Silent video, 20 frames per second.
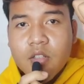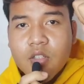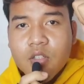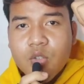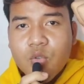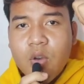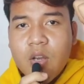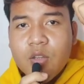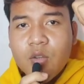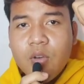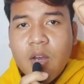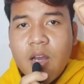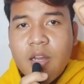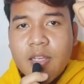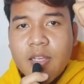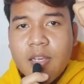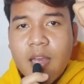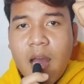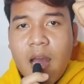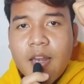Suatu
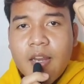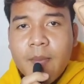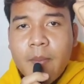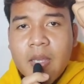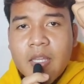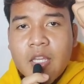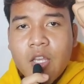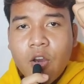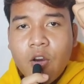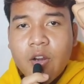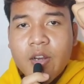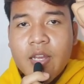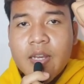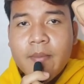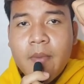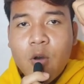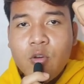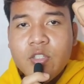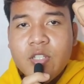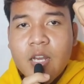hari ada meteor
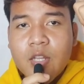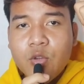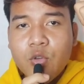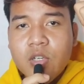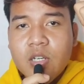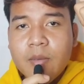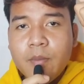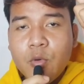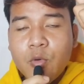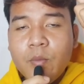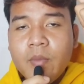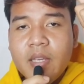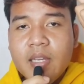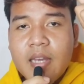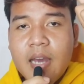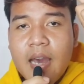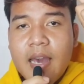yang mau jatuh ke bumi